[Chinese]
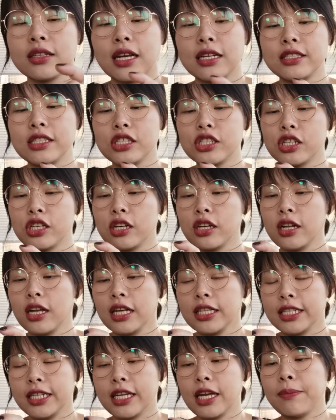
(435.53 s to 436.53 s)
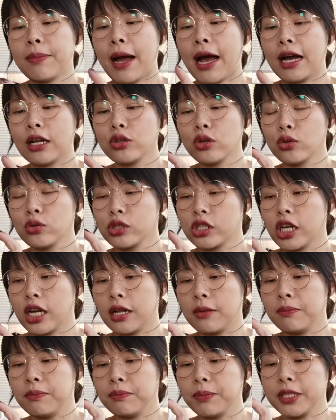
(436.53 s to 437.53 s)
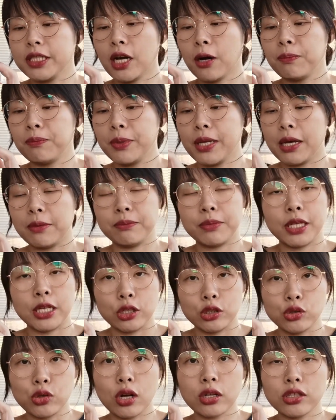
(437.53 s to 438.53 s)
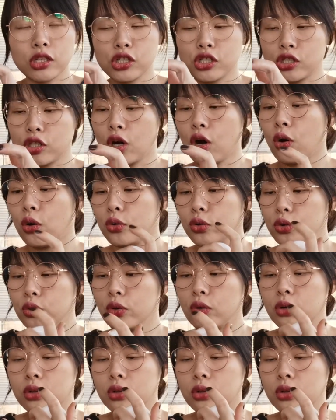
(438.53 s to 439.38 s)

它其实你可以把它弄成比较扁平状的时候。